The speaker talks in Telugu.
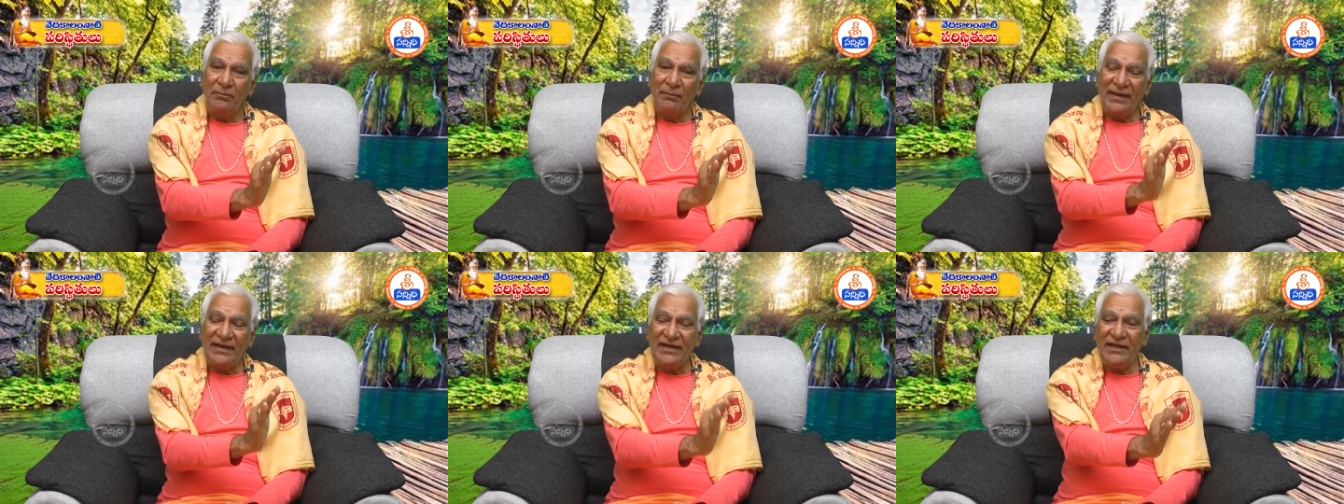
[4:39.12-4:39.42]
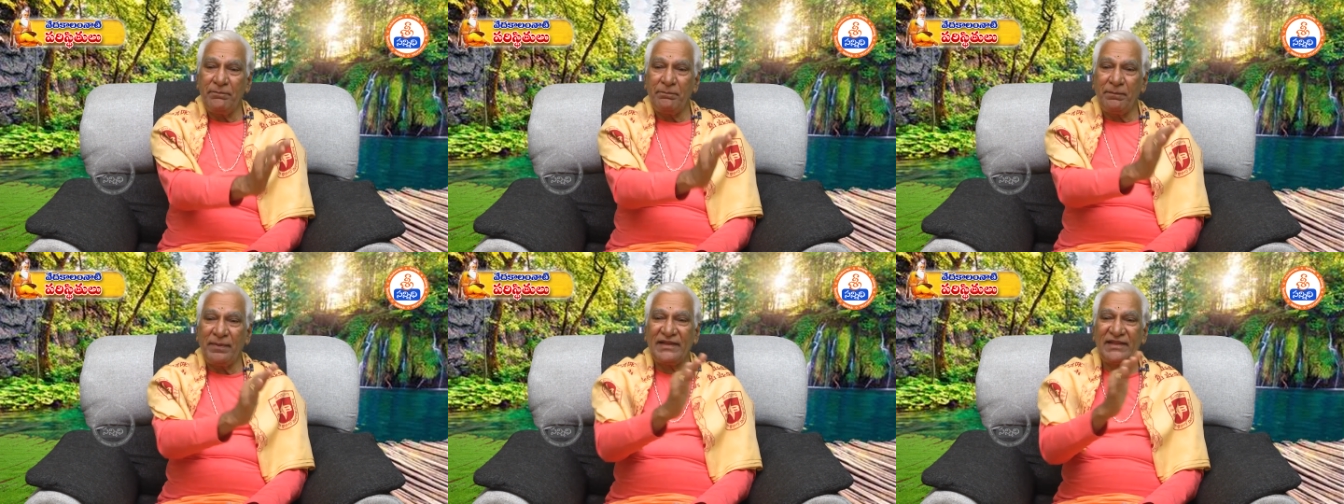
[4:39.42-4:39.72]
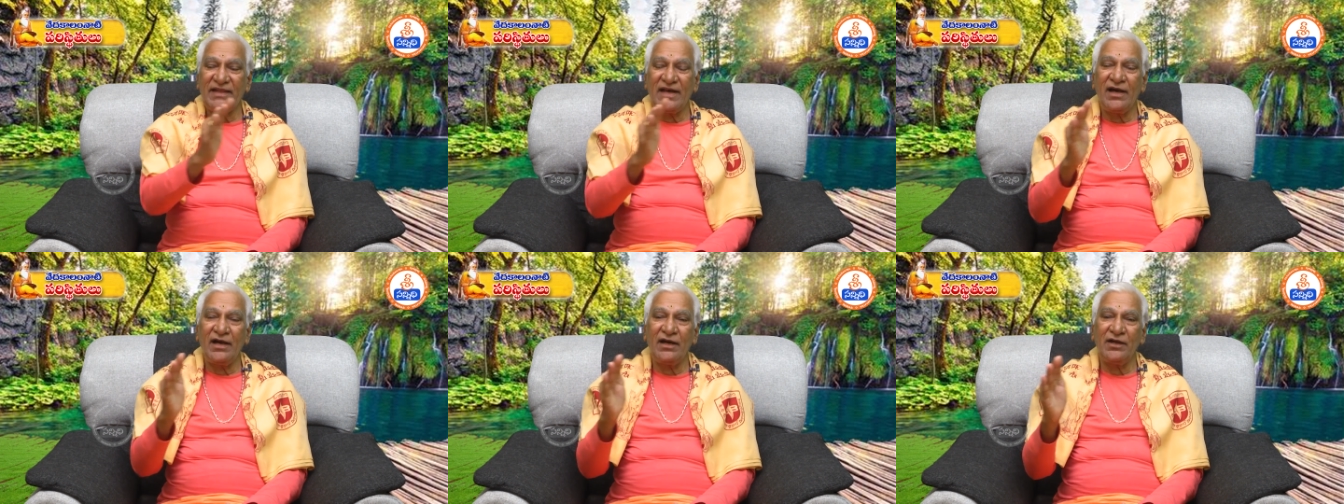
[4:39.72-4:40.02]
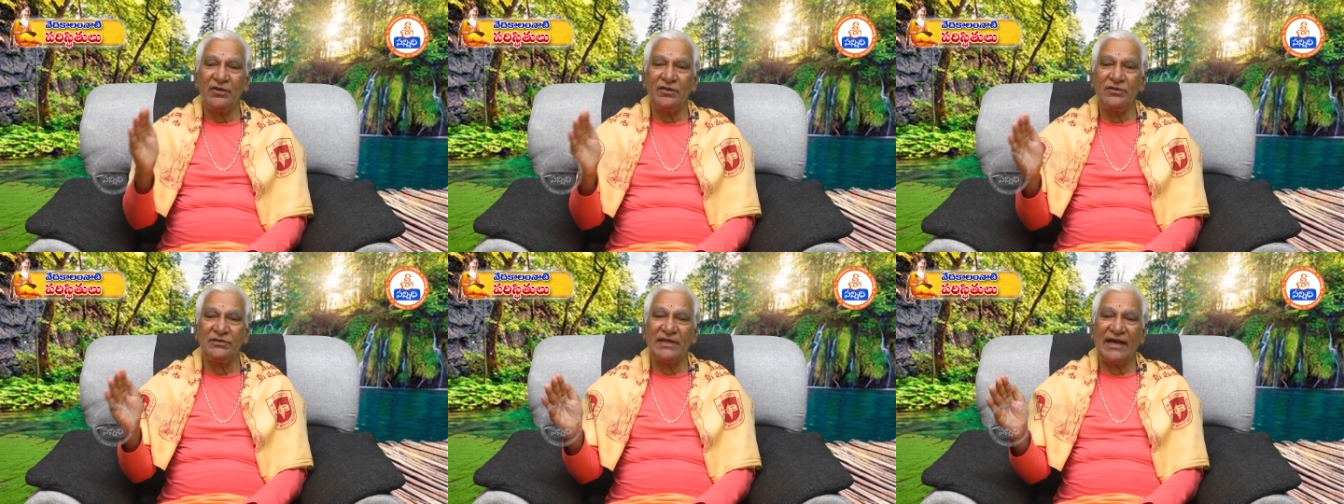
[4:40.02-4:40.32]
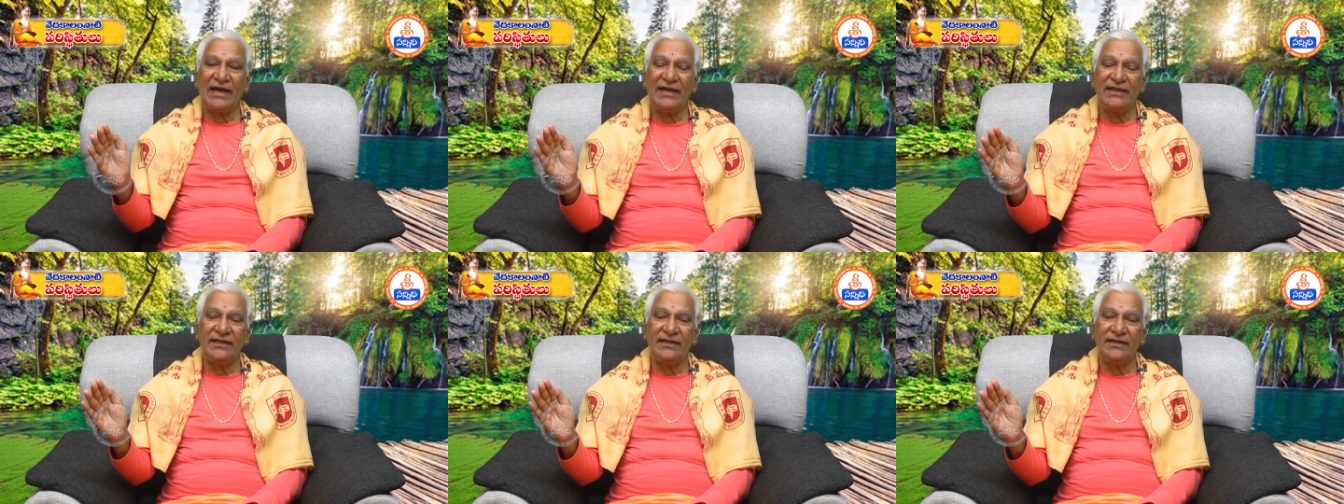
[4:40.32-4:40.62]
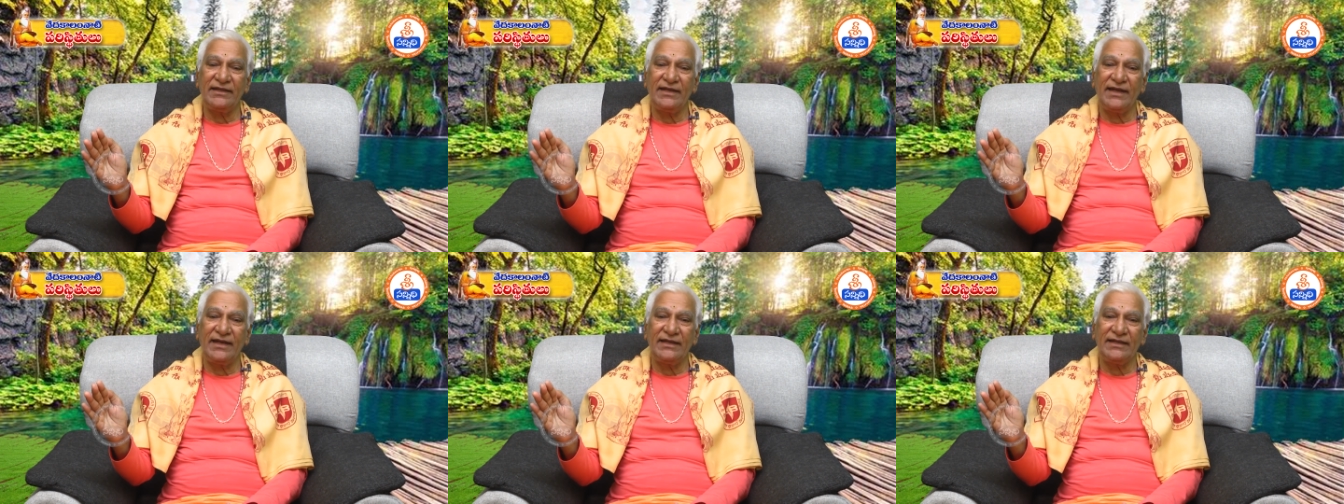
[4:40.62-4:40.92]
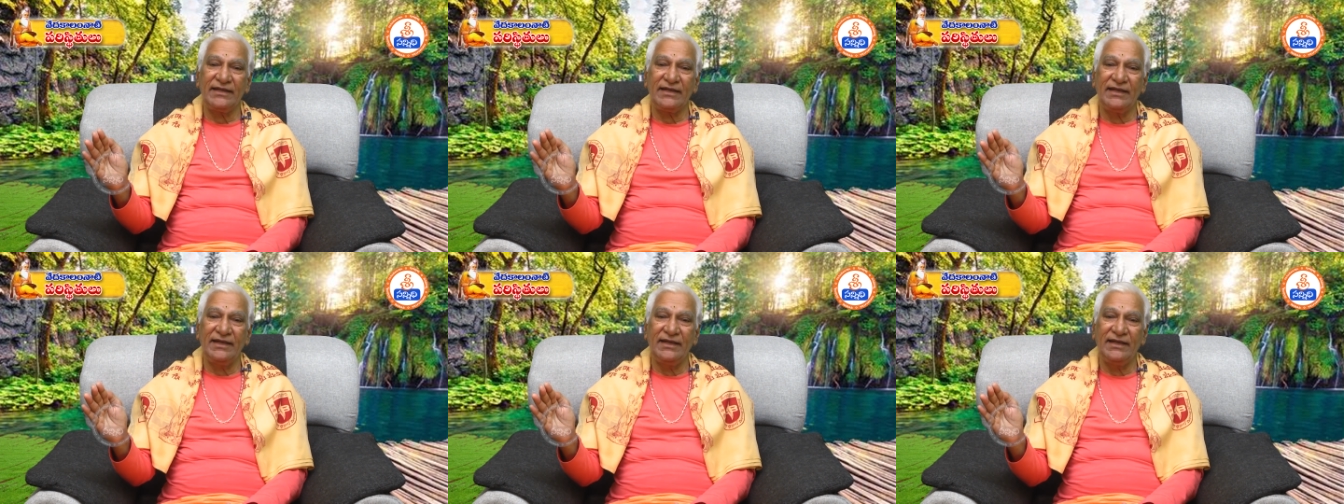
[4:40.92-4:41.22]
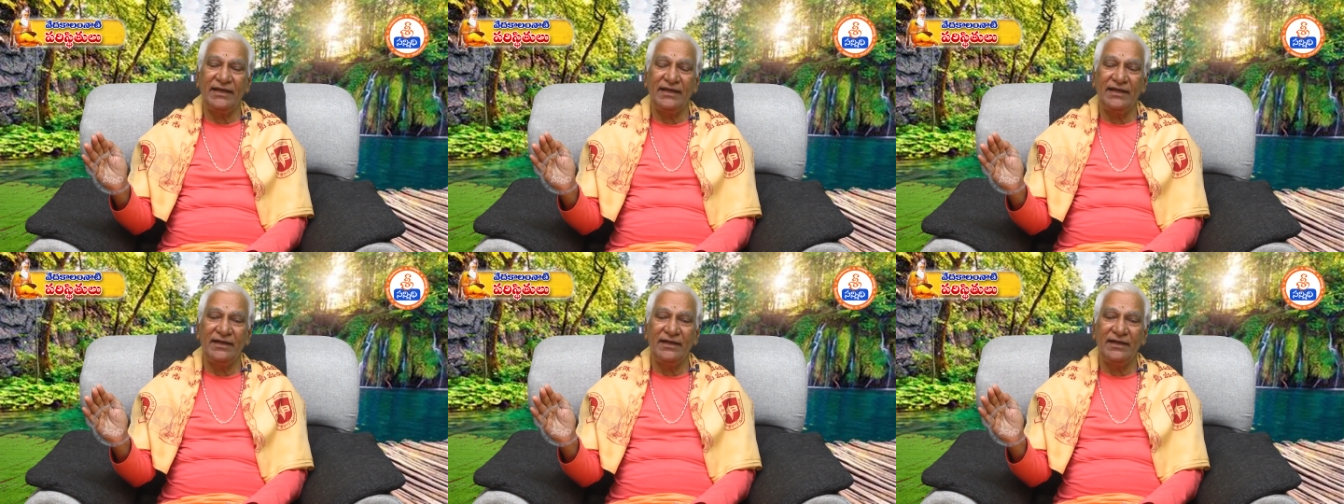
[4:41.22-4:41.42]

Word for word: మళ్ళీ పదహారో తారీఖు నాటికి